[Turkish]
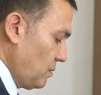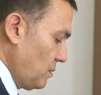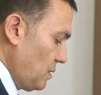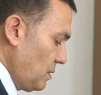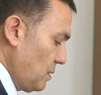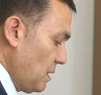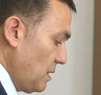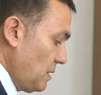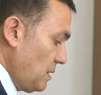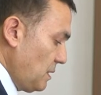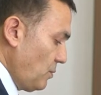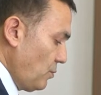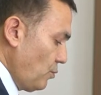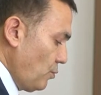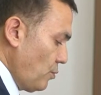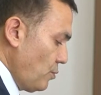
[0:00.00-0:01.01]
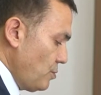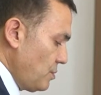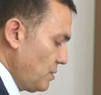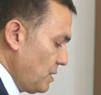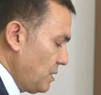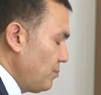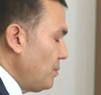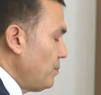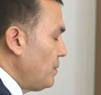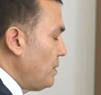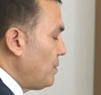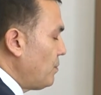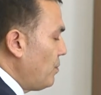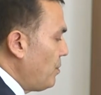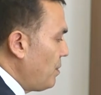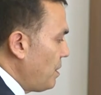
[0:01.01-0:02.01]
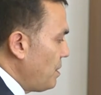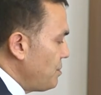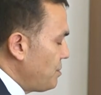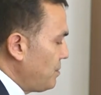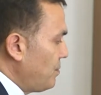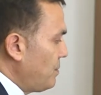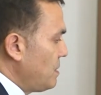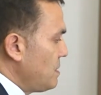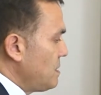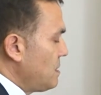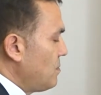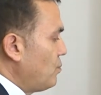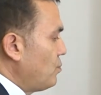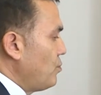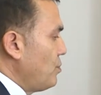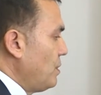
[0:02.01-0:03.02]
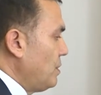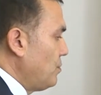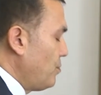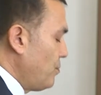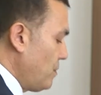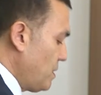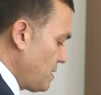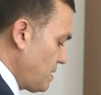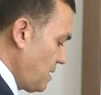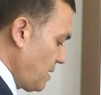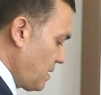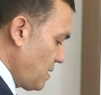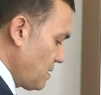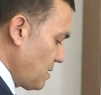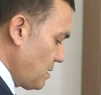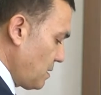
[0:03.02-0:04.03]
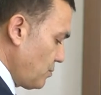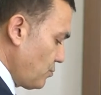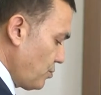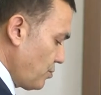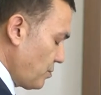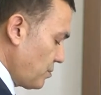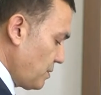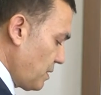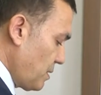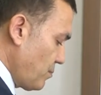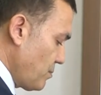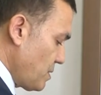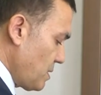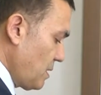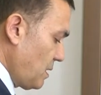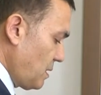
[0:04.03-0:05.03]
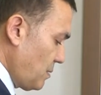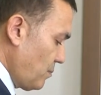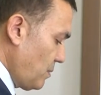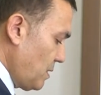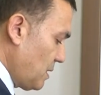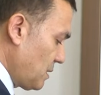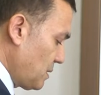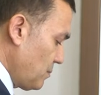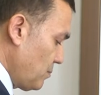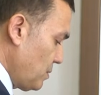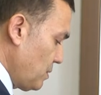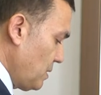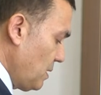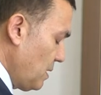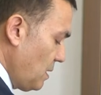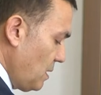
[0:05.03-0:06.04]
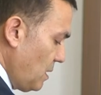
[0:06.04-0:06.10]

721 ee, öğrencimiz bu yıl üniversiteyi kazanan çocuklarımıza eğitim yardımı